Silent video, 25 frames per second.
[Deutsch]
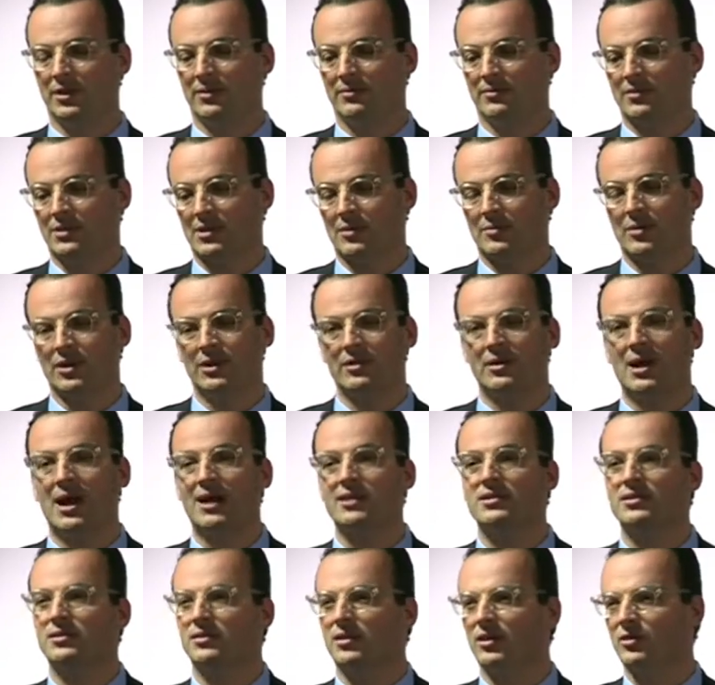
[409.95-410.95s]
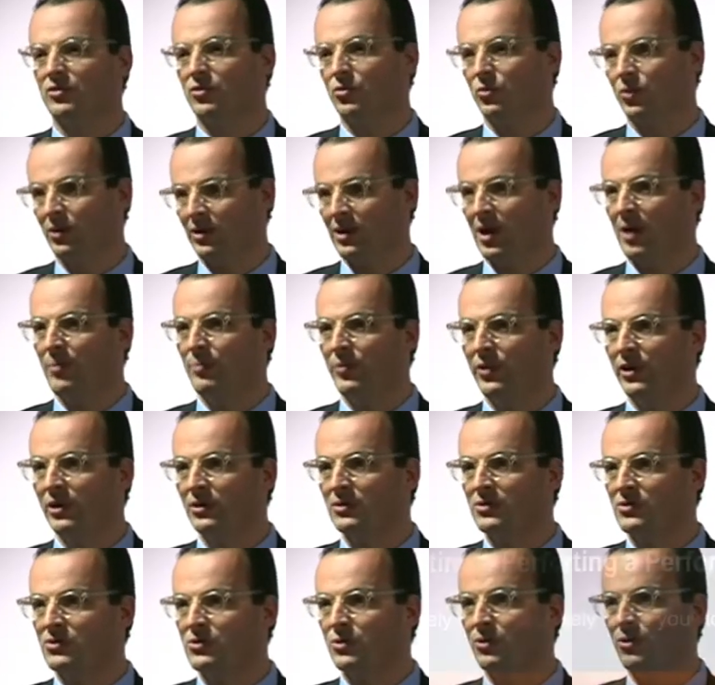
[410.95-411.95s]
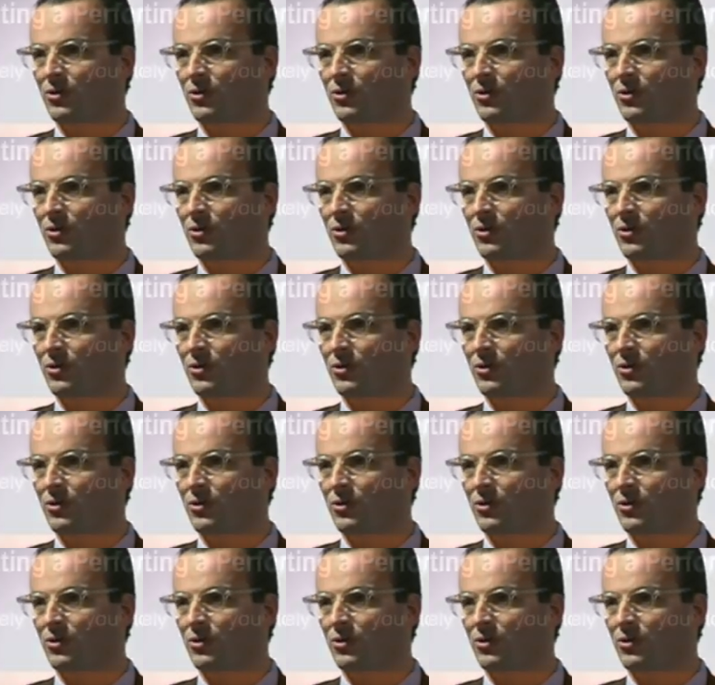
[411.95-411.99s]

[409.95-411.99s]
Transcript: wie sagt man, Architekturen abbilden zu